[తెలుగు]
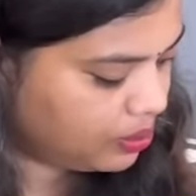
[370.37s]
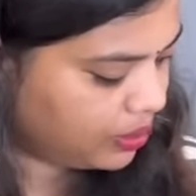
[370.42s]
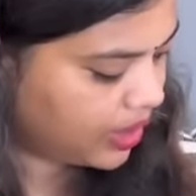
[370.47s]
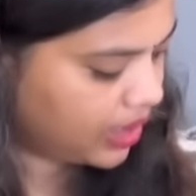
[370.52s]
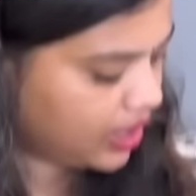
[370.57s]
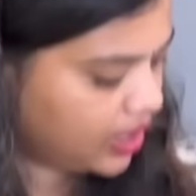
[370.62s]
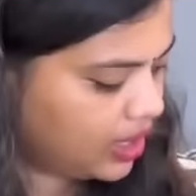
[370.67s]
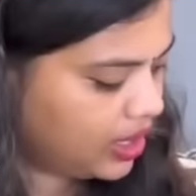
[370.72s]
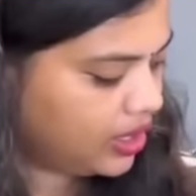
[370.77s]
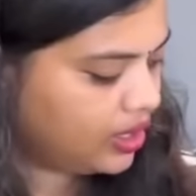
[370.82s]

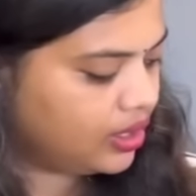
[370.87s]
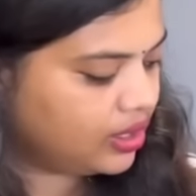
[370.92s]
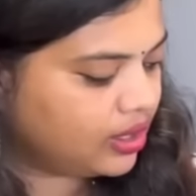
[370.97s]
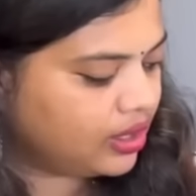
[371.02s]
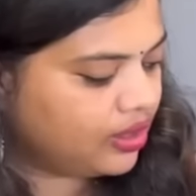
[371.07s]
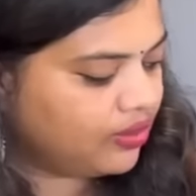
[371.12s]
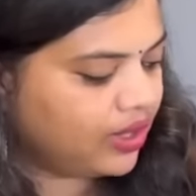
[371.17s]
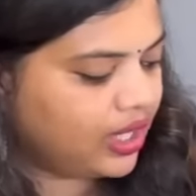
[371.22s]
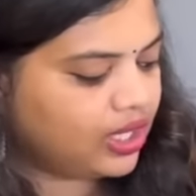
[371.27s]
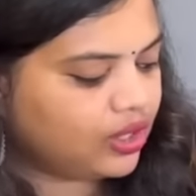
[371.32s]
మనకి
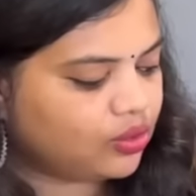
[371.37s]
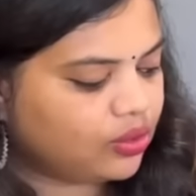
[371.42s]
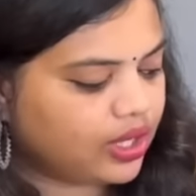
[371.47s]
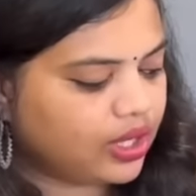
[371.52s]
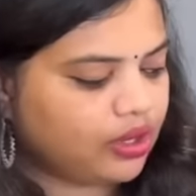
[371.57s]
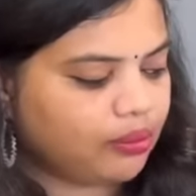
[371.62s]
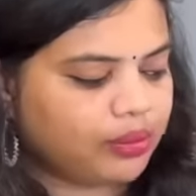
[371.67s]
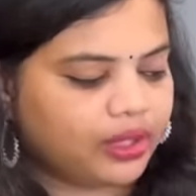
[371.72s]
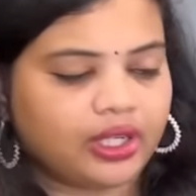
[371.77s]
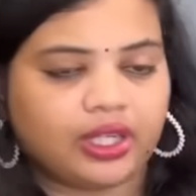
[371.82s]
ఇవన్నీ
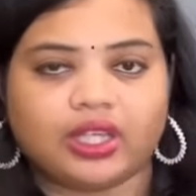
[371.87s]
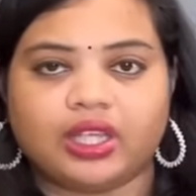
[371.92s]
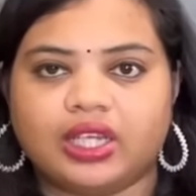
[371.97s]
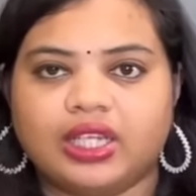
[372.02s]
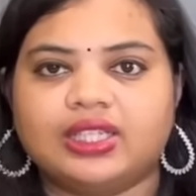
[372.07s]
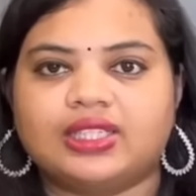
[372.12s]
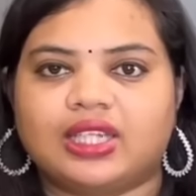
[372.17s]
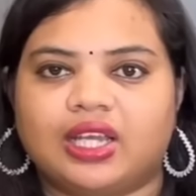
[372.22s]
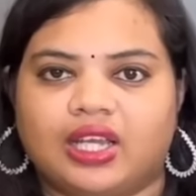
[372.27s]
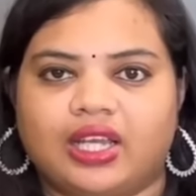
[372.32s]
కూడా మనకి
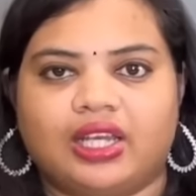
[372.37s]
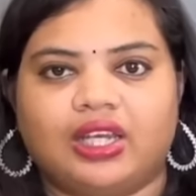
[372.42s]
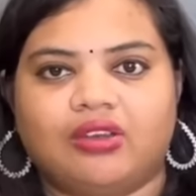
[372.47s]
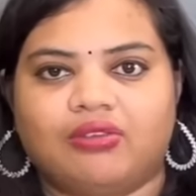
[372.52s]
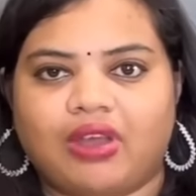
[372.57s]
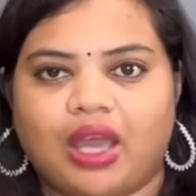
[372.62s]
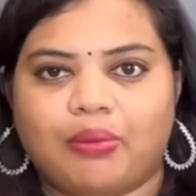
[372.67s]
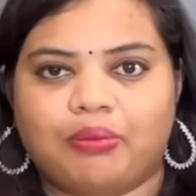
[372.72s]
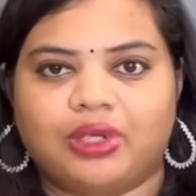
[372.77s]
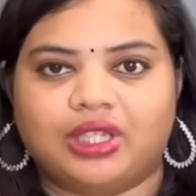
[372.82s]
రీస్టాక్ అయిన
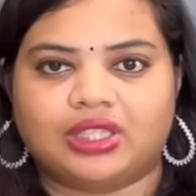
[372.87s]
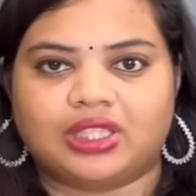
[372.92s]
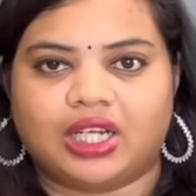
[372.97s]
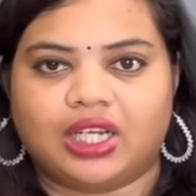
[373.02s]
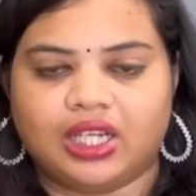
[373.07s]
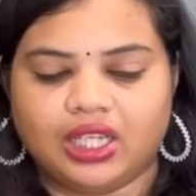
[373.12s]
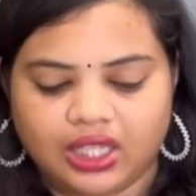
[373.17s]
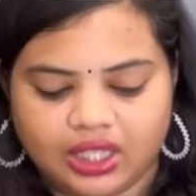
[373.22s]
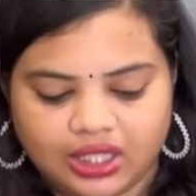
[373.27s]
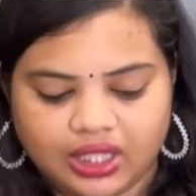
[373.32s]
ఫ్యాబ్రిక్స్
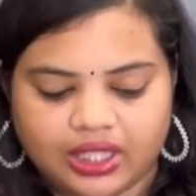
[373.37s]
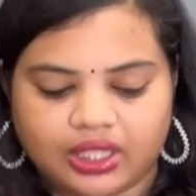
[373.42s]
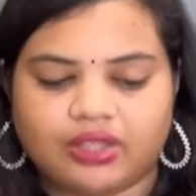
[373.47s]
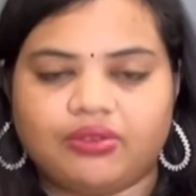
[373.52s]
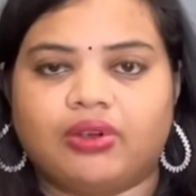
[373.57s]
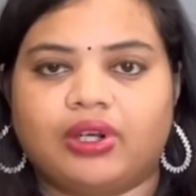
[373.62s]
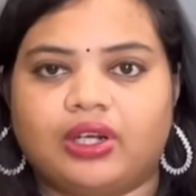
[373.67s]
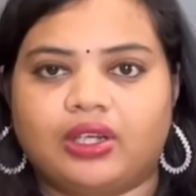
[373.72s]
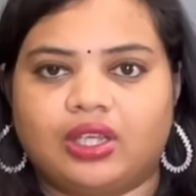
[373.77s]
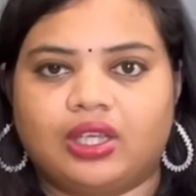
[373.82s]
అండి ఇదైతే
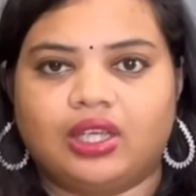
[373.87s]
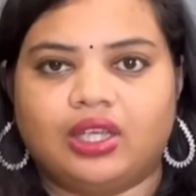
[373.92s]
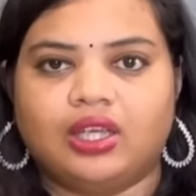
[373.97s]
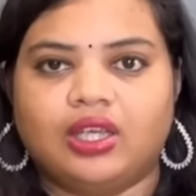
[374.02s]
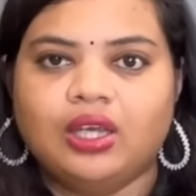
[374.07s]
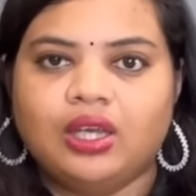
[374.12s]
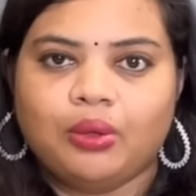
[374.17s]
మనకి